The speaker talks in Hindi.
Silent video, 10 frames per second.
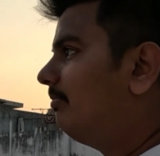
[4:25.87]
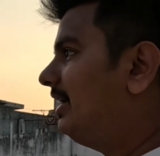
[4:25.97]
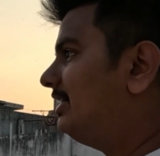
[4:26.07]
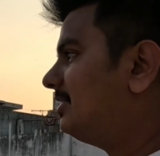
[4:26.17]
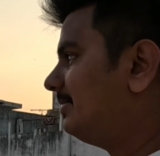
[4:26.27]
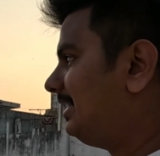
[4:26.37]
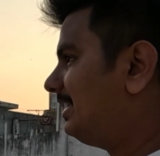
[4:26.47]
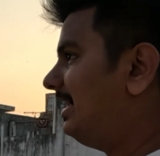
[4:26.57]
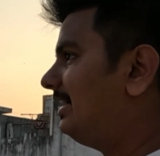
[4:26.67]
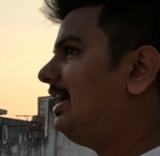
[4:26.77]
मेन इससे पता
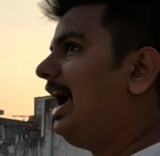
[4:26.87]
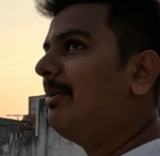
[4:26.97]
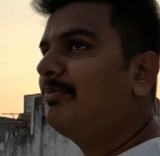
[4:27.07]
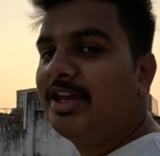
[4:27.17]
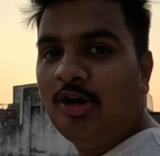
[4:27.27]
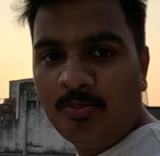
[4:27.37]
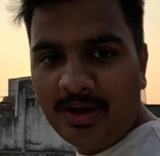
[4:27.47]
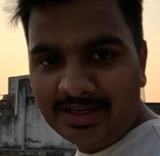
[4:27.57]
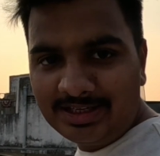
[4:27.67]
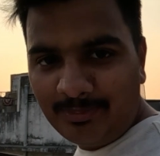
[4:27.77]
क्या कि आपके
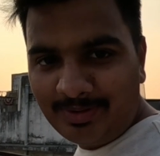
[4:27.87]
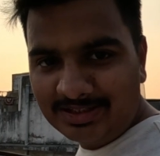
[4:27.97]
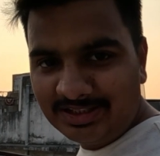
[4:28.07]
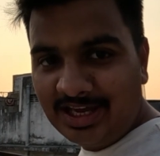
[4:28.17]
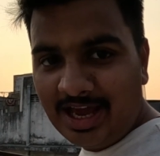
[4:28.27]
ऊपर है कि आप कैसे